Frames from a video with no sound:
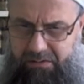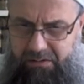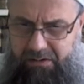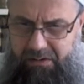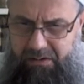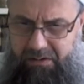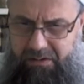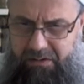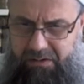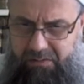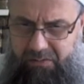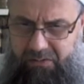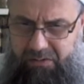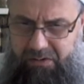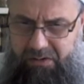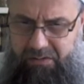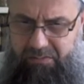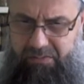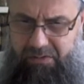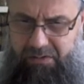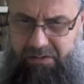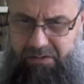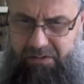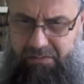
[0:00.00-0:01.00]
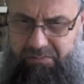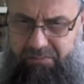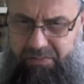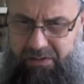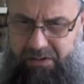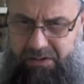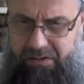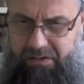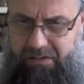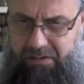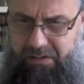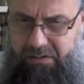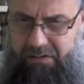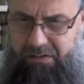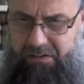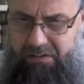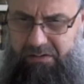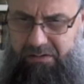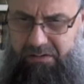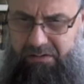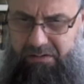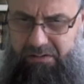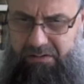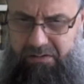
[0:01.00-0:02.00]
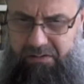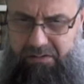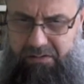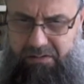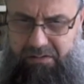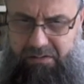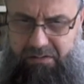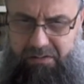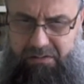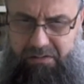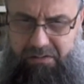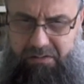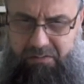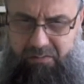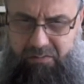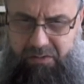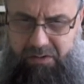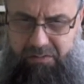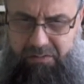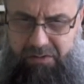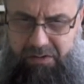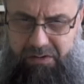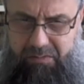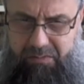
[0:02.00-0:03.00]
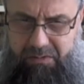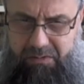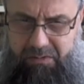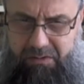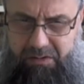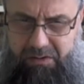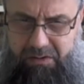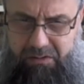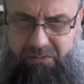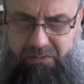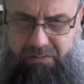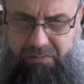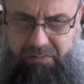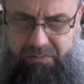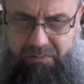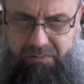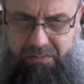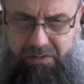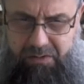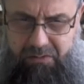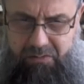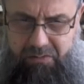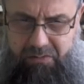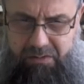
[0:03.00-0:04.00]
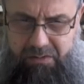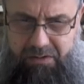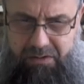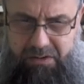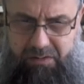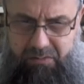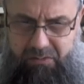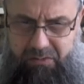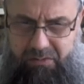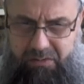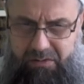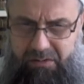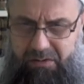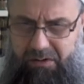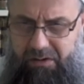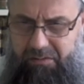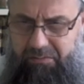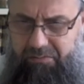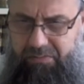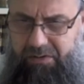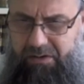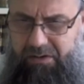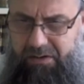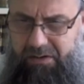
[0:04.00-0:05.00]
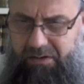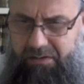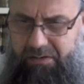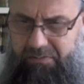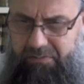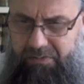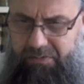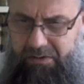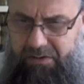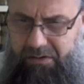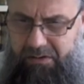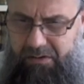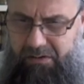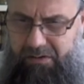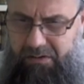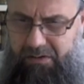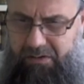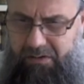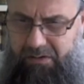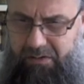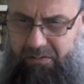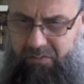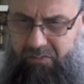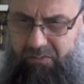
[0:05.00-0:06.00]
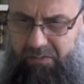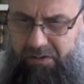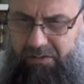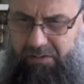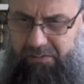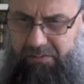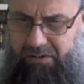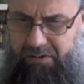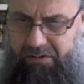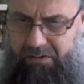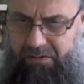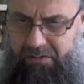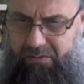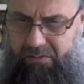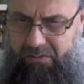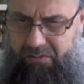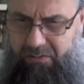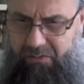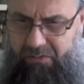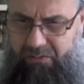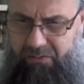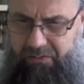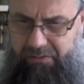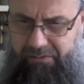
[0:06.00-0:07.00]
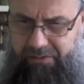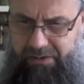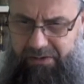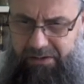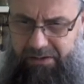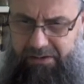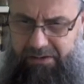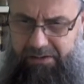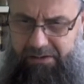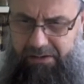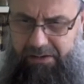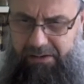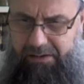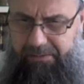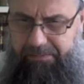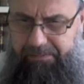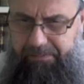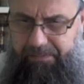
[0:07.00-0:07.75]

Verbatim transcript: Kale Semud Ebu Abbas Muhammed bin Yakup Yekul Semud Abbas bin Muhammed Duriye